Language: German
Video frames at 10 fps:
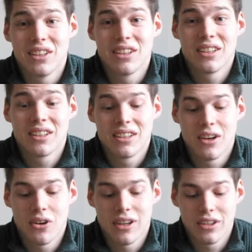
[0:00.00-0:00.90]
ein,
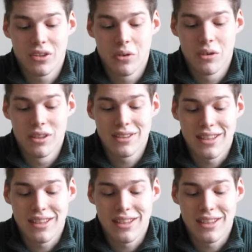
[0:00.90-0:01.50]
auch ein toller